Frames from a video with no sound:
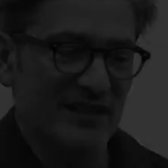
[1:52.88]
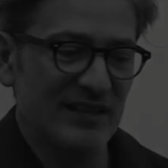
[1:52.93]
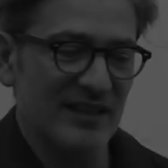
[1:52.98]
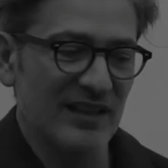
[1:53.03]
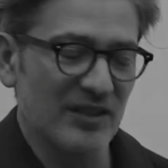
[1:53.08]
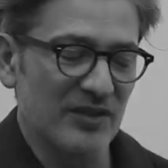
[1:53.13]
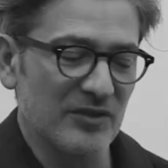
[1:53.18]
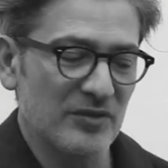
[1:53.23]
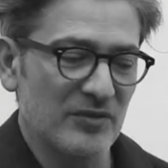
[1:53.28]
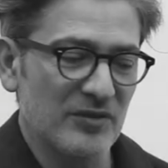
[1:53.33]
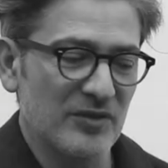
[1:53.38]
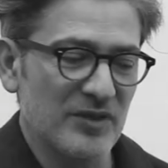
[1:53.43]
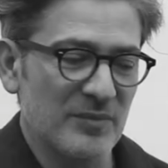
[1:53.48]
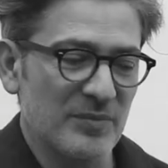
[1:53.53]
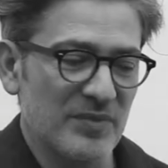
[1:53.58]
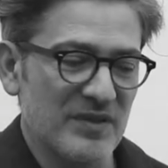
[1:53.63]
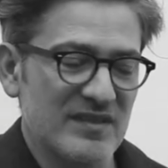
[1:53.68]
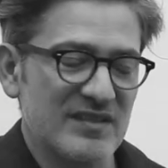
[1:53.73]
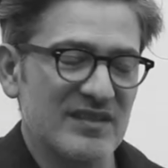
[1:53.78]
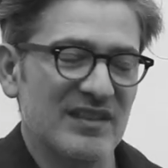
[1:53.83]
realtà noi
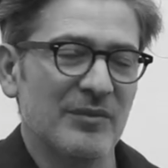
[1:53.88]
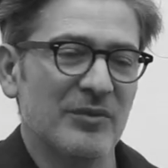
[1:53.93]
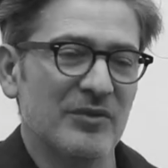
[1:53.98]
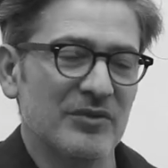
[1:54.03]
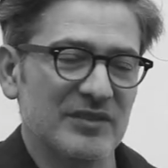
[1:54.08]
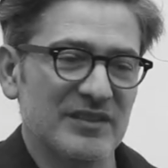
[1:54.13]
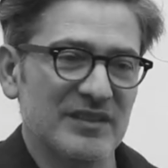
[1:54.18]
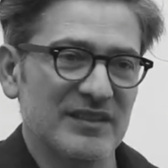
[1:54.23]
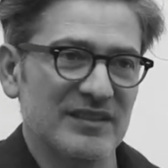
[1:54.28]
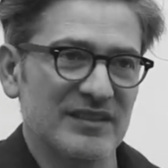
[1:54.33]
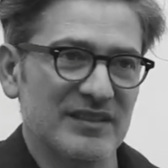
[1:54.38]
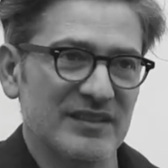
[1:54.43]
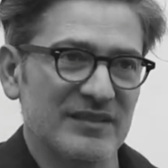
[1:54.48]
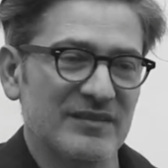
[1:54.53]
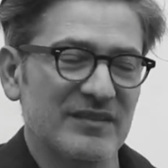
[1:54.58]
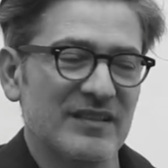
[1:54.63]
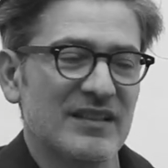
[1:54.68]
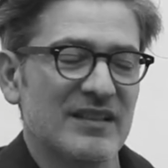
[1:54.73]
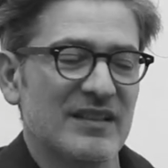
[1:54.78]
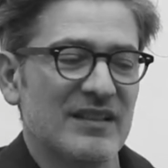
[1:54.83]
pensiamo
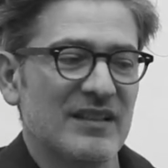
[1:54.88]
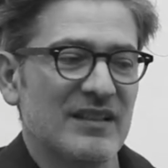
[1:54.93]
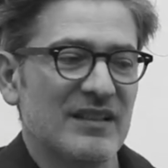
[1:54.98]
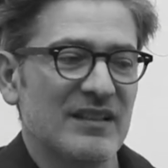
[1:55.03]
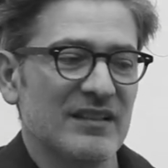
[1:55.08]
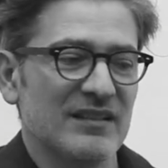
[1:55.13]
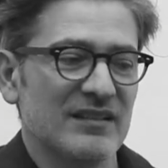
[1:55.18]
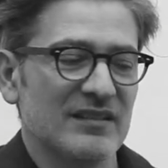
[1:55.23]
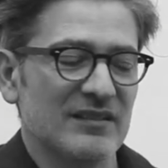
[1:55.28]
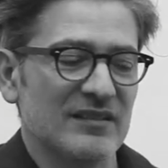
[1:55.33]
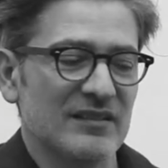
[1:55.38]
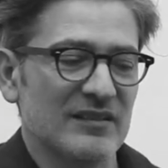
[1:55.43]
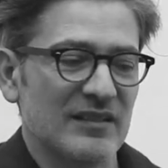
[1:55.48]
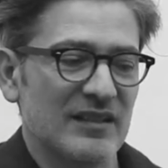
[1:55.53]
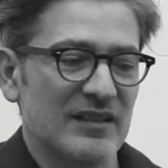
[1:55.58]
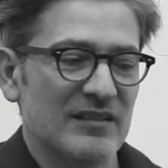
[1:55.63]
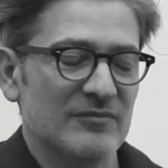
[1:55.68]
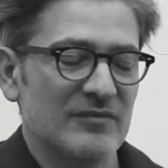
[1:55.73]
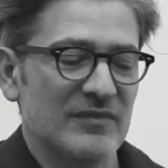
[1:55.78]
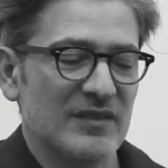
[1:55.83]
di,
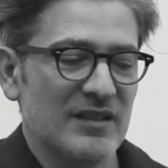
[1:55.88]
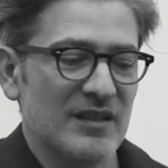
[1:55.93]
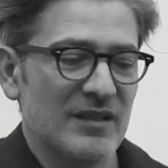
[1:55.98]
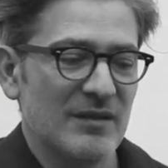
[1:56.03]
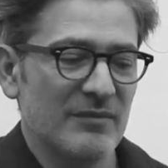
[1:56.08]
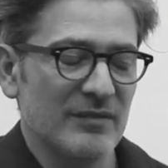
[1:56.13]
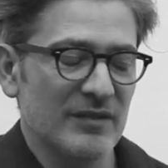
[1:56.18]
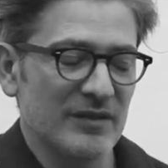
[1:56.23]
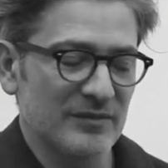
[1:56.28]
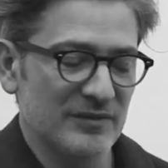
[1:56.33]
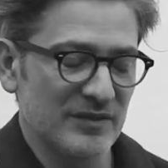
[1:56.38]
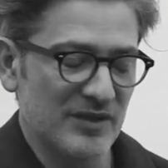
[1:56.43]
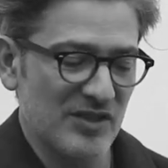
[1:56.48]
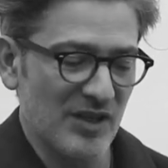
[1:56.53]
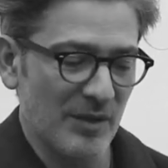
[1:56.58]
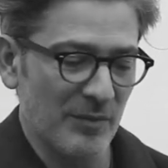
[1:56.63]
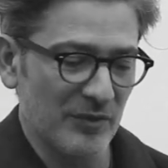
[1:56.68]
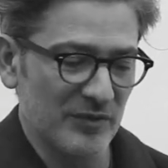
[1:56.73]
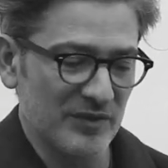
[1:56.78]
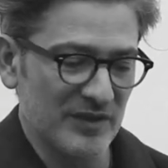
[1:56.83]
eh, eh
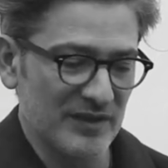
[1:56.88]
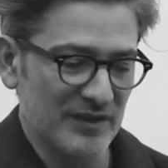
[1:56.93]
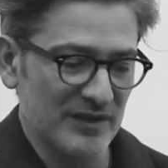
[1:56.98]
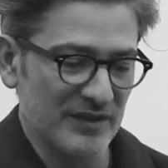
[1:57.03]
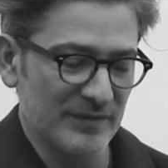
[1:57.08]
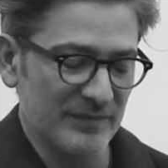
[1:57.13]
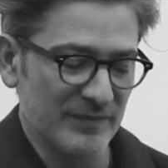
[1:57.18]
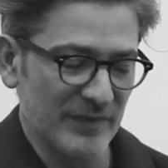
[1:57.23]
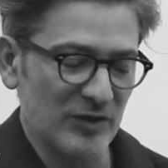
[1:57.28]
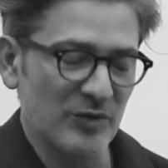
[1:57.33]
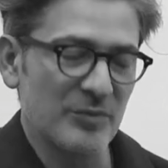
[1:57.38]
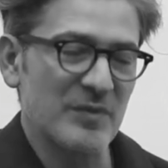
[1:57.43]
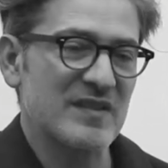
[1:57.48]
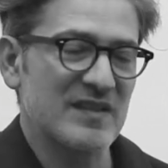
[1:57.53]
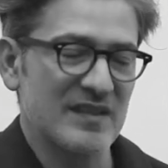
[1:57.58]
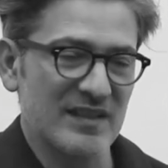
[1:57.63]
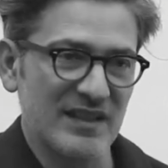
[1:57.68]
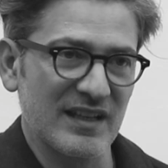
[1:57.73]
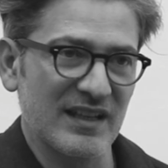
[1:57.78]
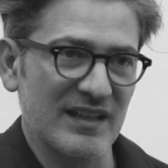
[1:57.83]
diciamo di
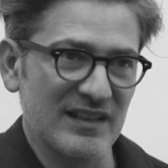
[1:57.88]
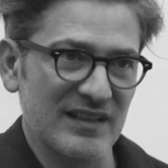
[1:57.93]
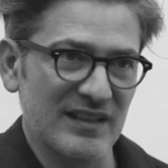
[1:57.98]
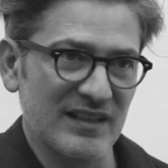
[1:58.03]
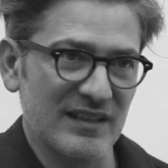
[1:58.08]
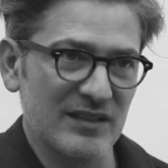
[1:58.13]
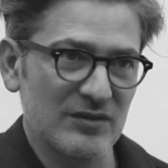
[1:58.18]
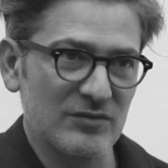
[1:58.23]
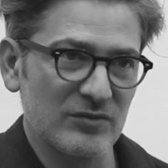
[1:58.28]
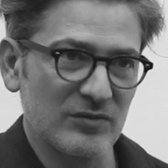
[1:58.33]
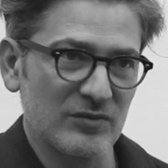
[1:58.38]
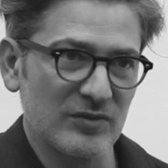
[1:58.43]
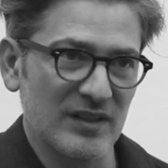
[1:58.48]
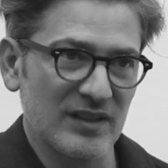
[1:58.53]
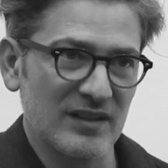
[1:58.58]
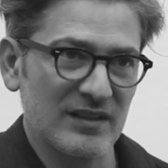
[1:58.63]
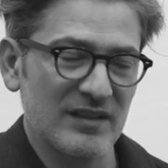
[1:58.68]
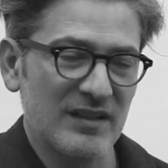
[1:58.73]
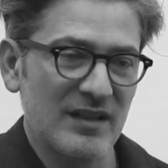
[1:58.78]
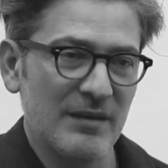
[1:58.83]
addomesticare la
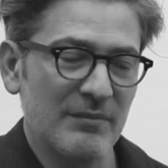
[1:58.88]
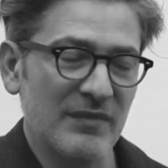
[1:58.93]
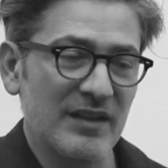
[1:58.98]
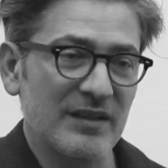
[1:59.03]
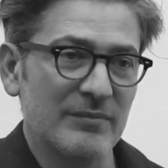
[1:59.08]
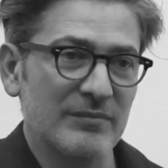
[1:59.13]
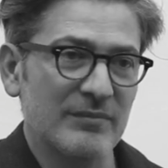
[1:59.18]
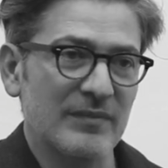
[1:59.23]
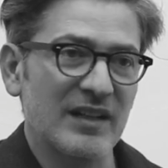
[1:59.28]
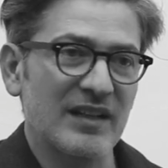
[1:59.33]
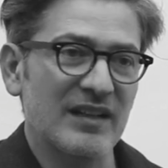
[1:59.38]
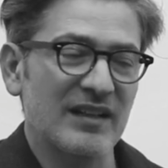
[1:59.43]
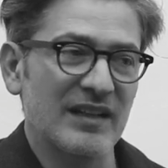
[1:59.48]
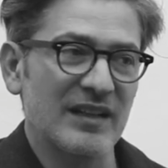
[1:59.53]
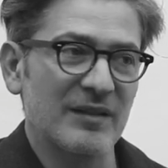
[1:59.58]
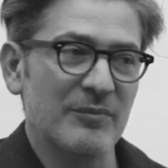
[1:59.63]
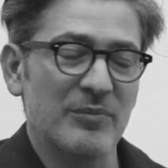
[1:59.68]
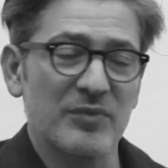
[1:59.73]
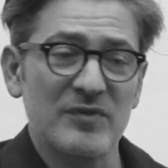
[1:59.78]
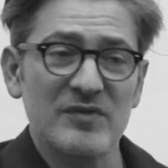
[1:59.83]
natura, ma è, ma
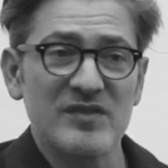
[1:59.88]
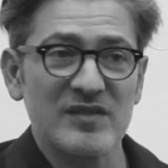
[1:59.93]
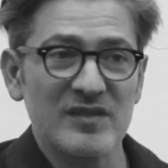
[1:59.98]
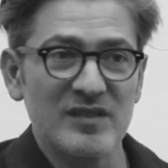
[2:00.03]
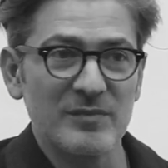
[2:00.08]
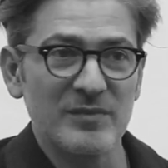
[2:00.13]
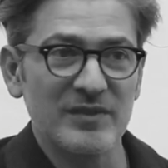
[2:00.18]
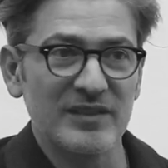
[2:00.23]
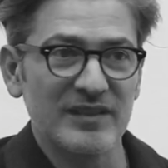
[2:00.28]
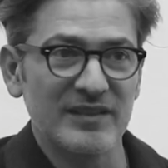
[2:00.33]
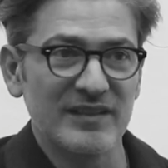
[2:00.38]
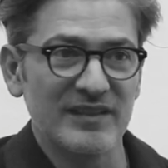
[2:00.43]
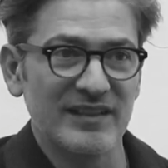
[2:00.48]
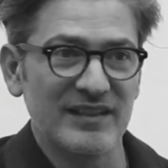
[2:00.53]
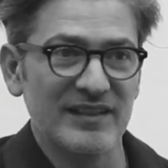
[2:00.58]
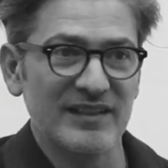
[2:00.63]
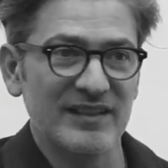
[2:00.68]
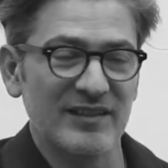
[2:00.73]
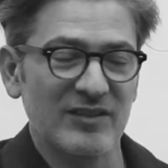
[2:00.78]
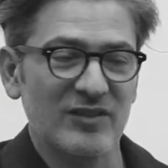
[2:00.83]
è
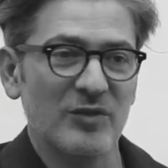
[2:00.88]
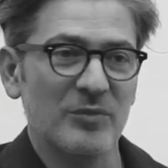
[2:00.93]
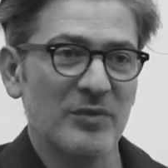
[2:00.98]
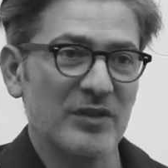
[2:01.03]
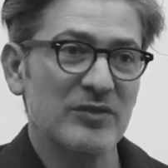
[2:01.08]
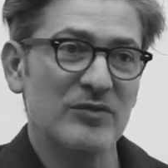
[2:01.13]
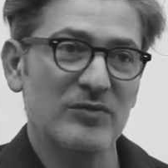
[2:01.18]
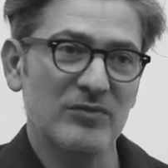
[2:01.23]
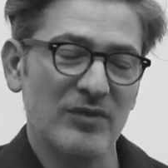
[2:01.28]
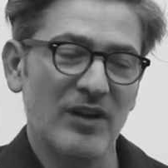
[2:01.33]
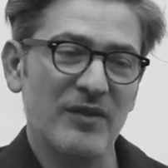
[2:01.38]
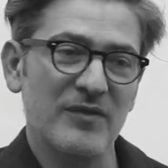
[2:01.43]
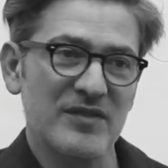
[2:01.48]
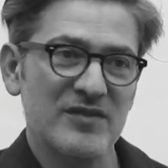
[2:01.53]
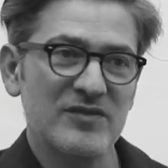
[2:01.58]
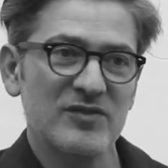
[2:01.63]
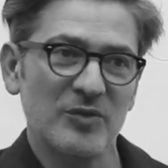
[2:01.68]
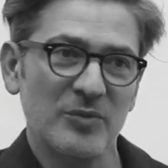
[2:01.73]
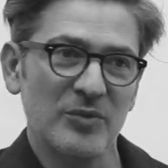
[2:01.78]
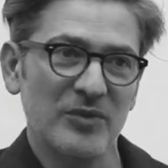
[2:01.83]
impossibile e come tu hai
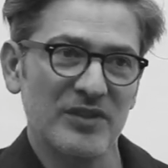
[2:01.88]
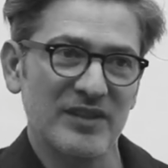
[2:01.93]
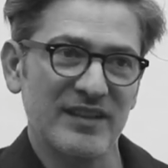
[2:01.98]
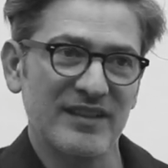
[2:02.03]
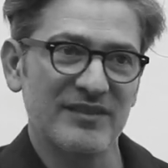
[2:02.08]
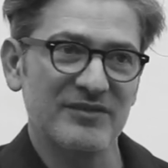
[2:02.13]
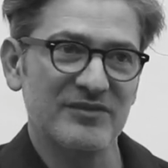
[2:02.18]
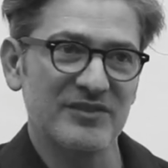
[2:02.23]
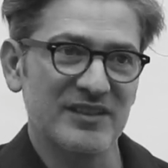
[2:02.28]
visto poi alla